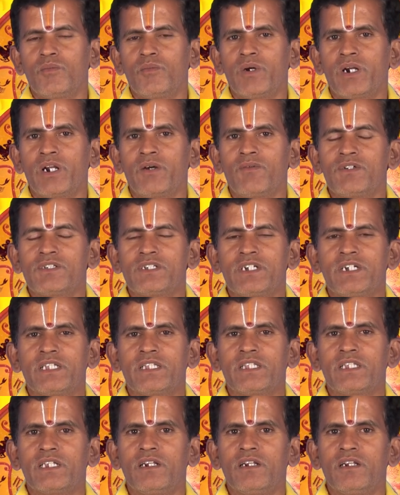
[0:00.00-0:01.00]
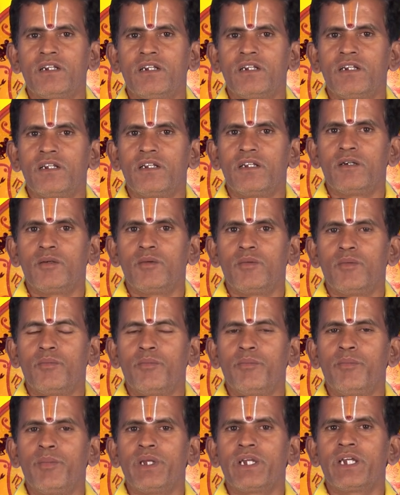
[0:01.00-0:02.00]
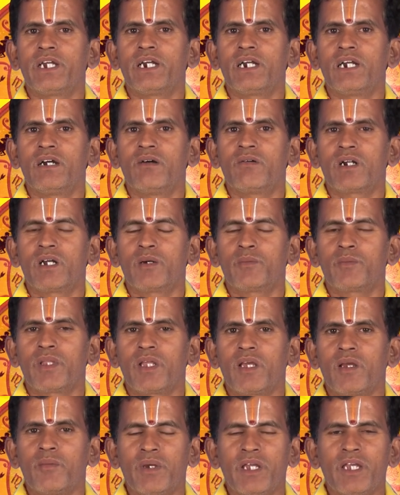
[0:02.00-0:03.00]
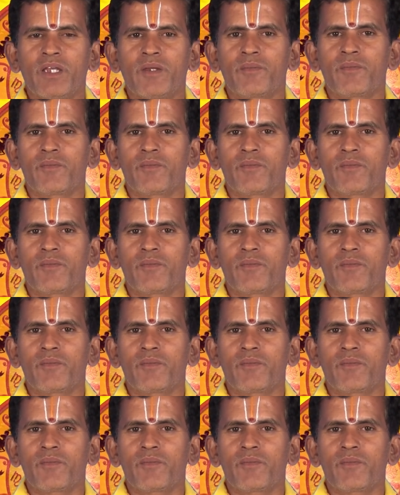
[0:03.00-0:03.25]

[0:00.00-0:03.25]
பண விஷயத்தில் மிக கவனம் தேவை